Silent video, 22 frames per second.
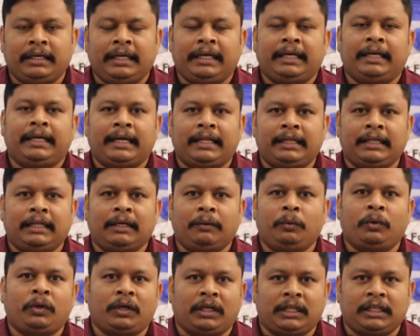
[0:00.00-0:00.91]
நீங்கள் எந்த
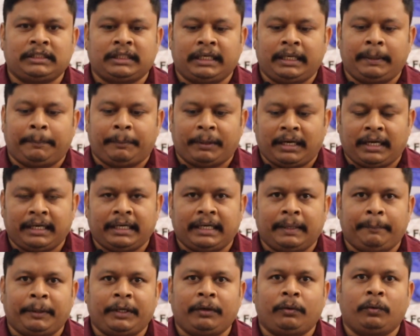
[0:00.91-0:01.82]
ஊராலும் சரி இப்போ
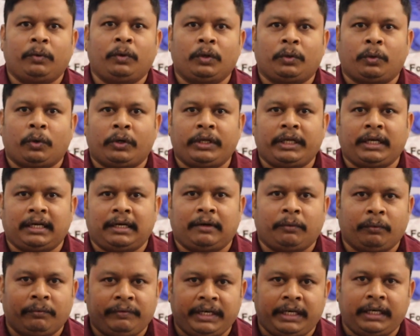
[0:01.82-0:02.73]
நாங்கள் எப்படி உங்களுக்கு கொரியரில்
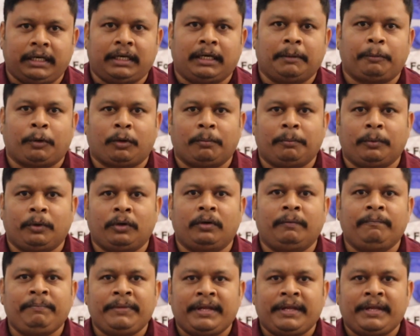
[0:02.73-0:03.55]
உங்கள் வீட்டுக்கு அனுப்புகிறோமோ